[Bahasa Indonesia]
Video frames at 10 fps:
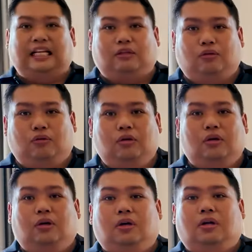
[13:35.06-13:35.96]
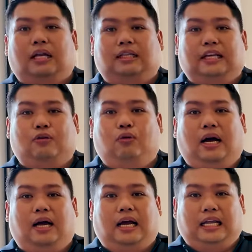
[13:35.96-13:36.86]
1, lantai
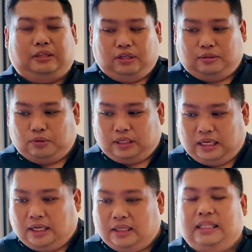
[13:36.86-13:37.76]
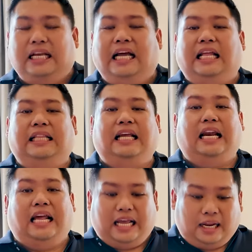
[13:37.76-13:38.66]
2 atau disebutnya tiga lantai
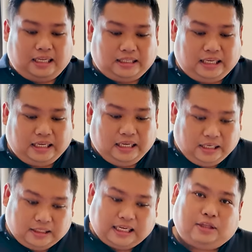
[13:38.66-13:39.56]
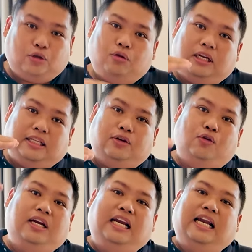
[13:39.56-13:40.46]
lah ya, lantai 1, lantai
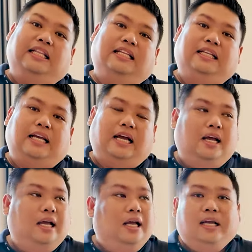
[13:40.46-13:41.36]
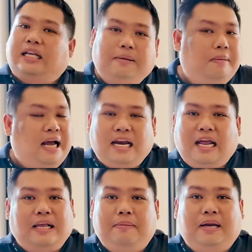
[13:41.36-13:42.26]
2 dan lantai 3.
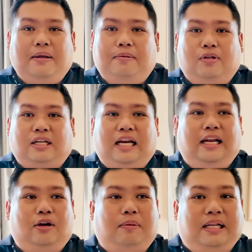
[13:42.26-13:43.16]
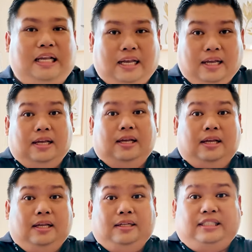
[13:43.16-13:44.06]
Gimana gimana menurut kalian rumahnya?
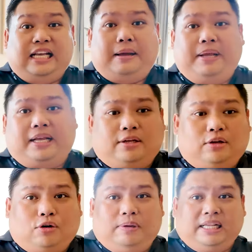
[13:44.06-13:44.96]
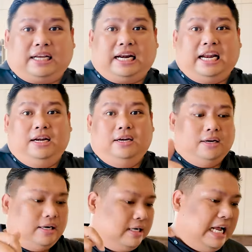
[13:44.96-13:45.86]
Ciamik rumahnya keren,
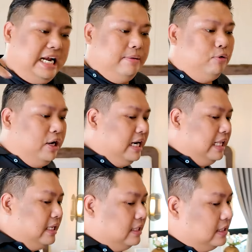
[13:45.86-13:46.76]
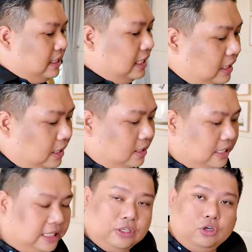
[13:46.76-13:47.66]
kalian boleh datang ke sini,
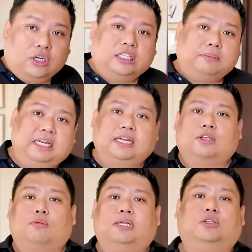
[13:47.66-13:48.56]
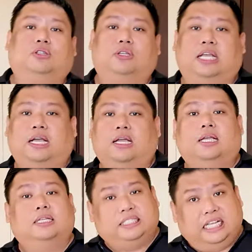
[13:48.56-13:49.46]
nanti Dodi temenin ke rumah contohnya.
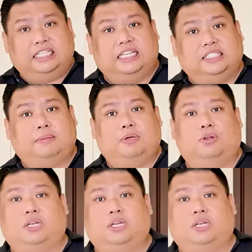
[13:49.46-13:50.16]
Janjian sama